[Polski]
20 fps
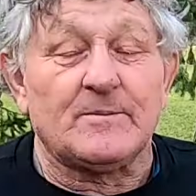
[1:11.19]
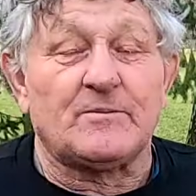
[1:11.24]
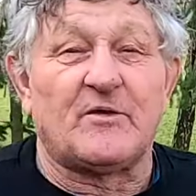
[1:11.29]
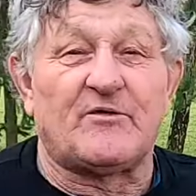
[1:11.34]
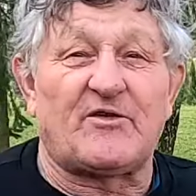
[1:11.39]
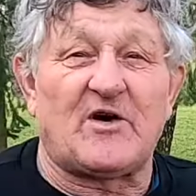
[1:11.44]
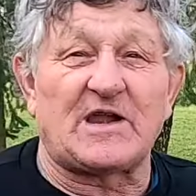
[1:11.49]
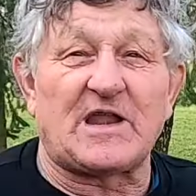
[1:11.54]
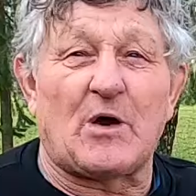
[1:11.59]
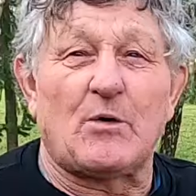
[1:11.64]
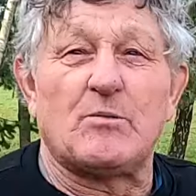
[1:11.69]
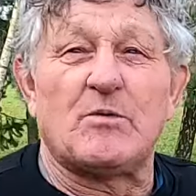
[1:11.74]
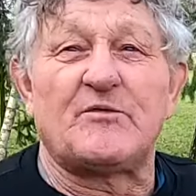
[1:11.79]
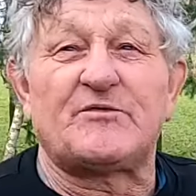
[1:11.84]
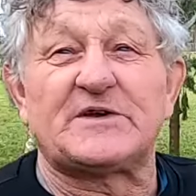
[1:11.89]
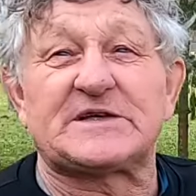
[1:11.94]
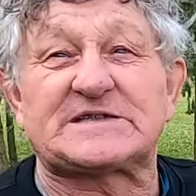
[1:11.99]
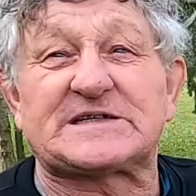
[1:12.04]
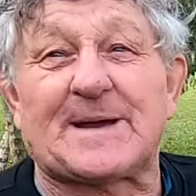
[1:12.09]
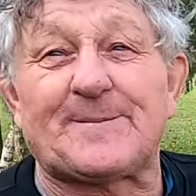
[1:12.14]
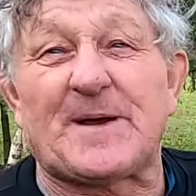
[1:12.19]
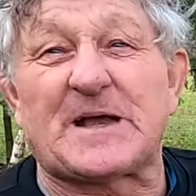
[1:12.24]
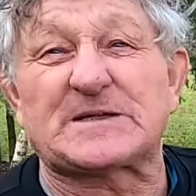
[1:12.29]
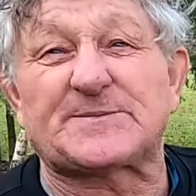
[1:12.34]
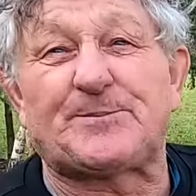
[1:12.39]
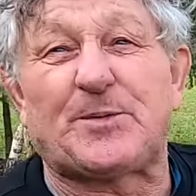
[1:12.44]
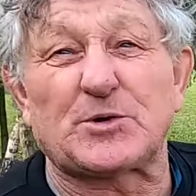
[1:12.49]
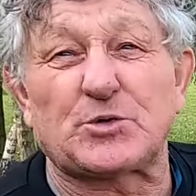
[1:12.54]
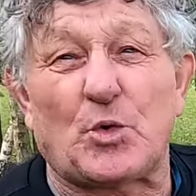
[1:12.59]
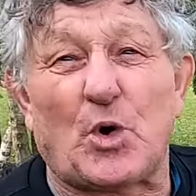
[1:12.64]
bo wolał, mówi
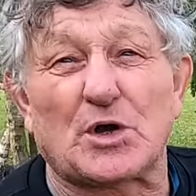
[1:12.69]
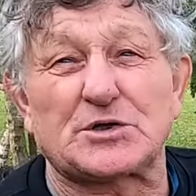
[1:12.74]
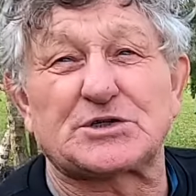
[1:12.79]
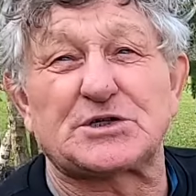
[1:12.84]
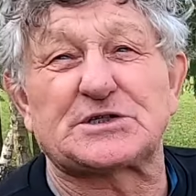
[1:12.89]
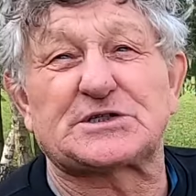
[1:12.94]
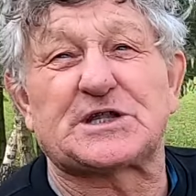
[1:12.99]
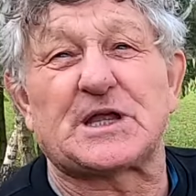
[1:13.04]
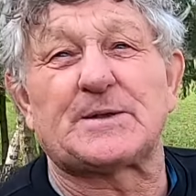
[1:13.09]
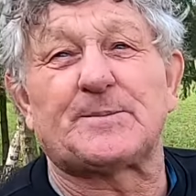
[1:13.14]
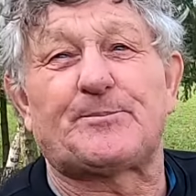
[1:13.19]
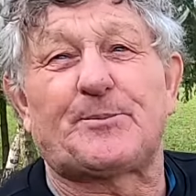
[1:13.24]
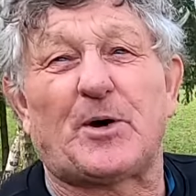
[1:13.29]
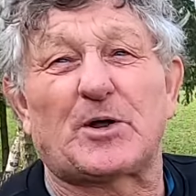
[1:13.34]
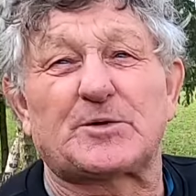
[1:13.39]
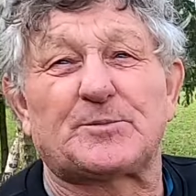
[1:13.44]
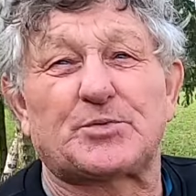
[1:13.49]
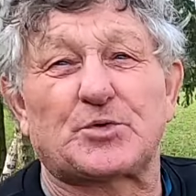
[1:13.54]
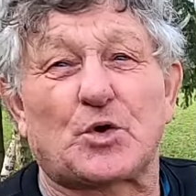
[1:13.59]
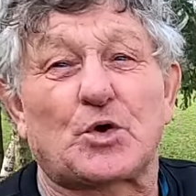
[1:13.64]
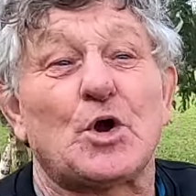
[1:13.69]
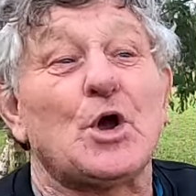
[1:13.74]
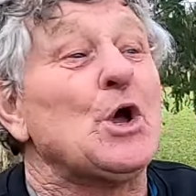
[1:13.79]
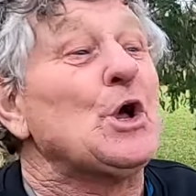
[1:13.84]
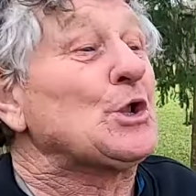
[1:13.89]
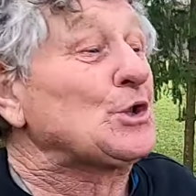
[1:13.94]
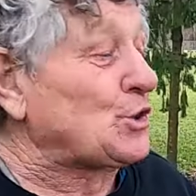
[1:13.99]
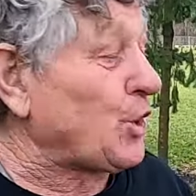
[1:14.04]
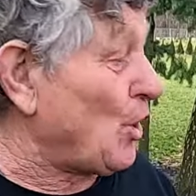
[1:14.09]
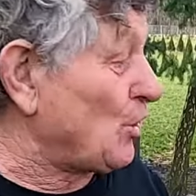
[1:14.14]
zamiast podłożyć ten podbruk,
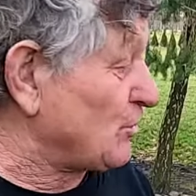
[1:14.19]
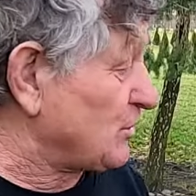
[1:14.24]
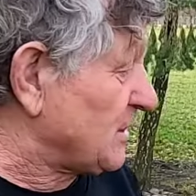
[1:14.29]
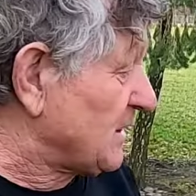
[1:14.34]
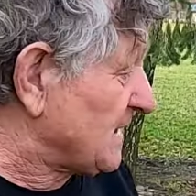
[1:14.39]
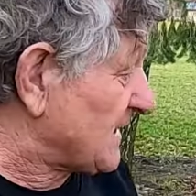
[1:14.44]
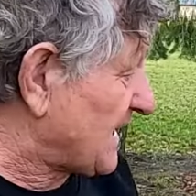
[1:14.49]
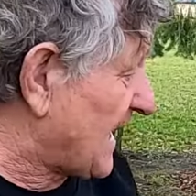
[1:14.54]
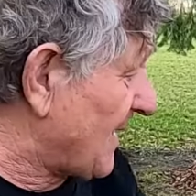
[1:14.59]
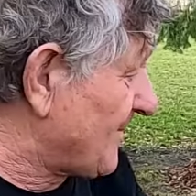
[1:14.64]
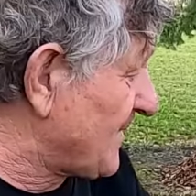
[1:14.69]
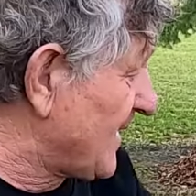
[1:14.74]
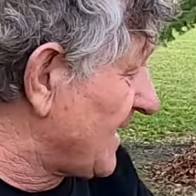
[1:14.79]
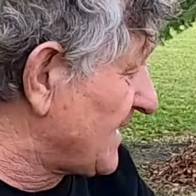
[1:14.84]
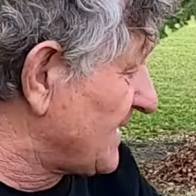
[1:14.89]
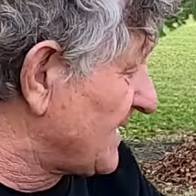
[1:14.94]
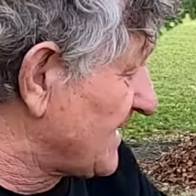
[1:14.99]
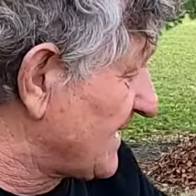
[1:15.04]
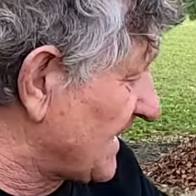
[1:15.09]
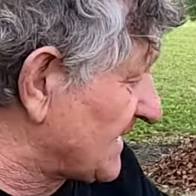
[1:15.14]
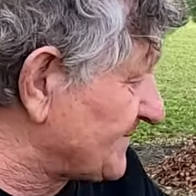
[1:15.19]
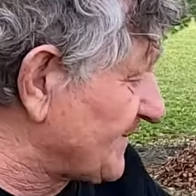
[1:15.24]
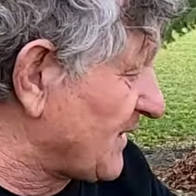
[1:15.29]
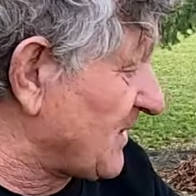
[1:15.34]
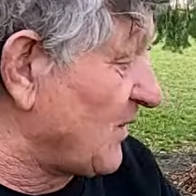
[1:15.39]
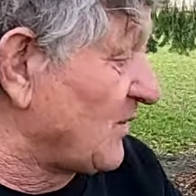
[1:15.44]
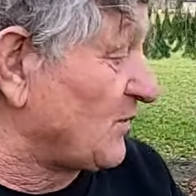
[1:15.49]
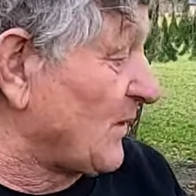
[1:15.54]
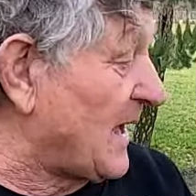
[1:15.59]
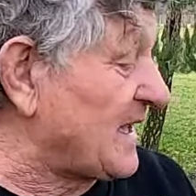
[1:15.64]
to on kamieni
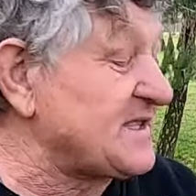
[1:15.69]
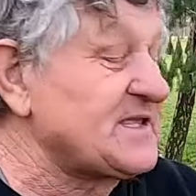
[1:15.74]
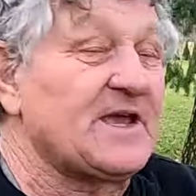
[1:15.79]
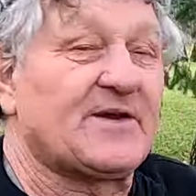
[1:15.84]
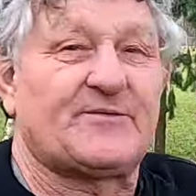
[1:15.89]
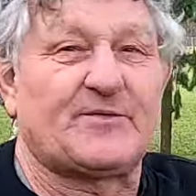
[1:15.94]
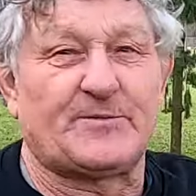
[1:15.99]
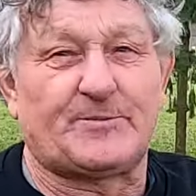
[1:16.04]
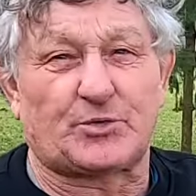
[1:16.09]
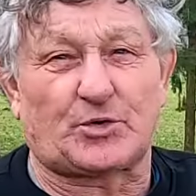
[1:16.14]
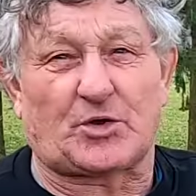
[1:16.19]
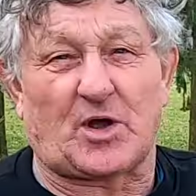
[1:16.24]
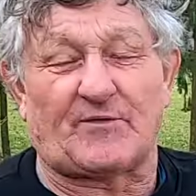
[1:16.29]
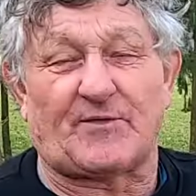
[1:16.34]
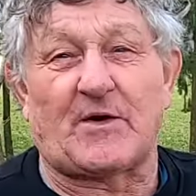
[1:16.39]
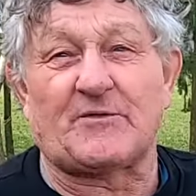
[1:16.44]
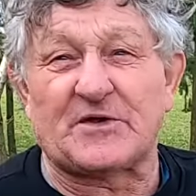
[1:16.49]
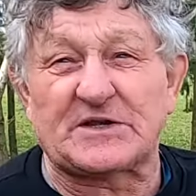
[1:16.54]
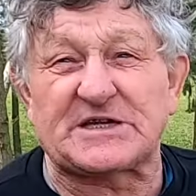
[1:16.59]
nazwał, ładnie wybrukował.